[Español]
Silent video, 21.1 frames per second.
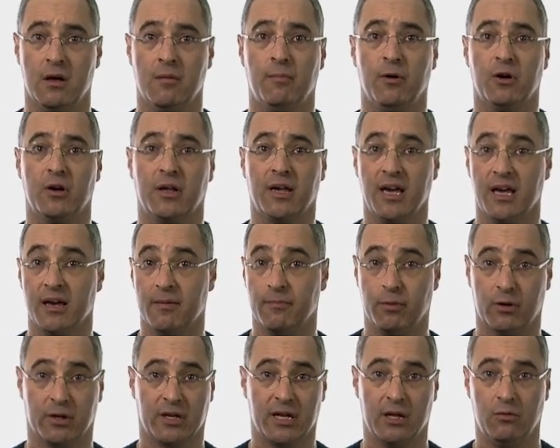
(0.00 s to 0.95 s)
¿Por qué?
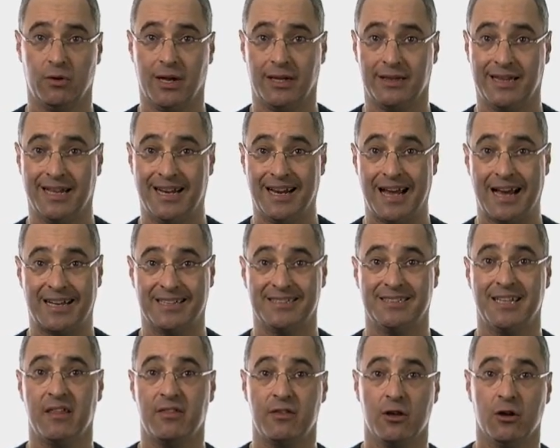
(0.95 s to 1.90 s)
Porque durante la
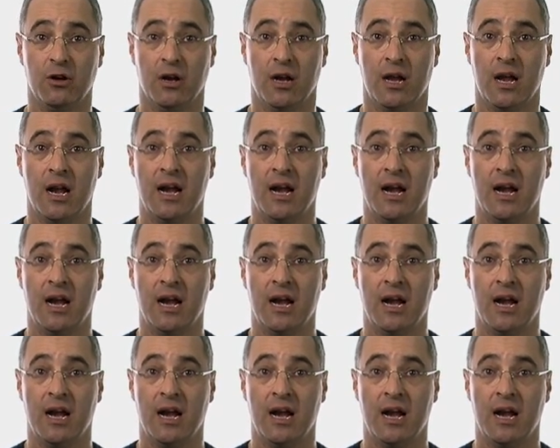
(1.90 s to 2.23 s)
gestación